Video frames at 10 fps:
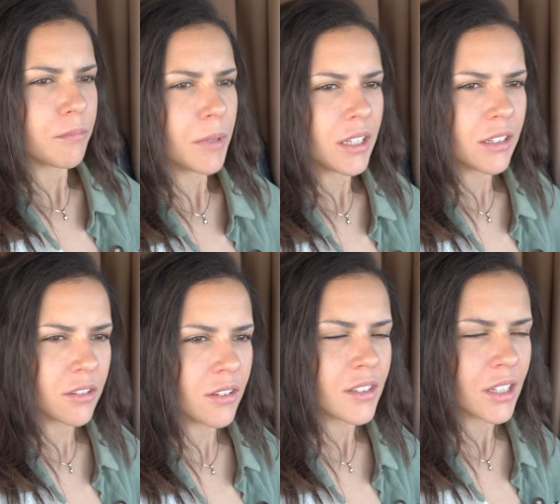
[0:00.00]
man hier
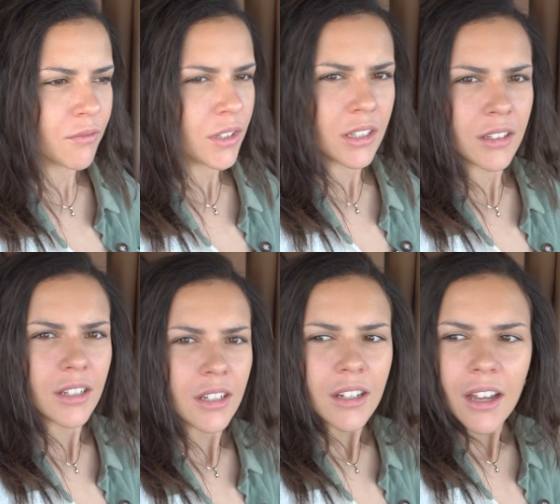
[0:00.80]
sonst irgendwie
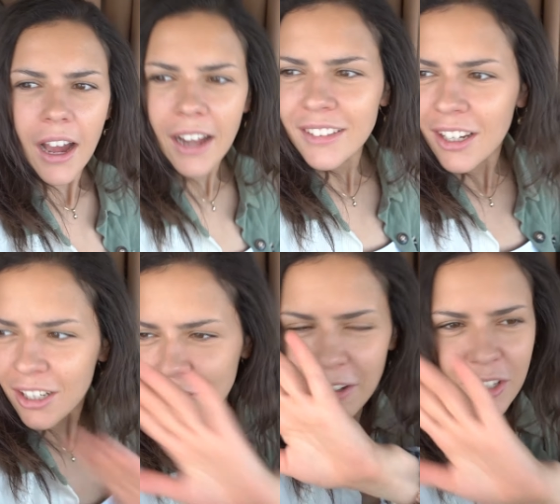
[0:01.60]

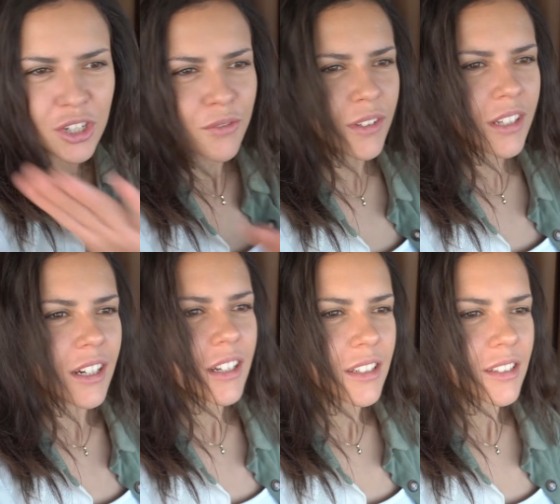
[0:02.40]
angequatscht
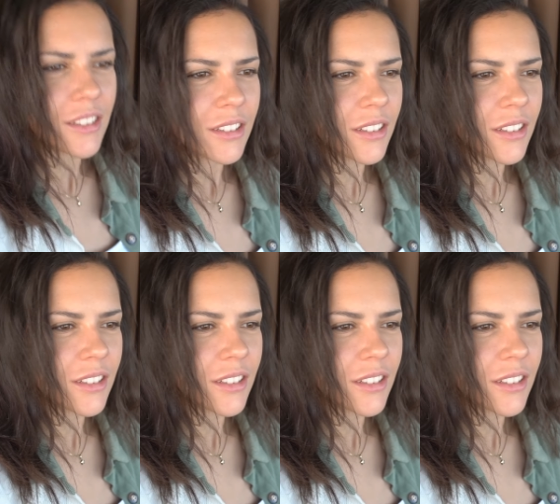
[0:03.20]
wird.